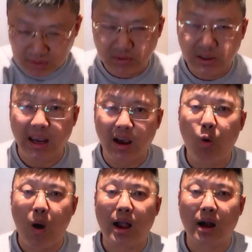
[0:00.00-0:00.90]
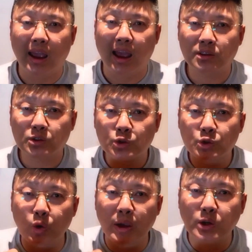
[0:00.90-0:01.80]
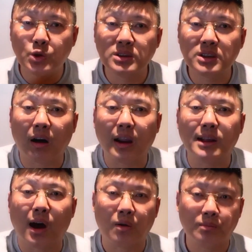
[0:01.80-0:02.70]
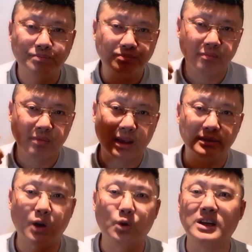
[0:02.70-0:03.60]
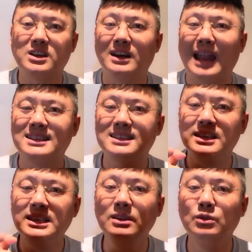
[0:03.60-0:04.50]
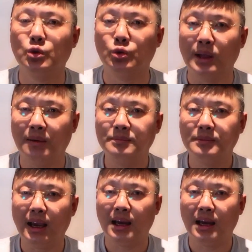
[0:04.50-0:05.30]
这个花岗岩最中间那道，他说这是来自印度的啊。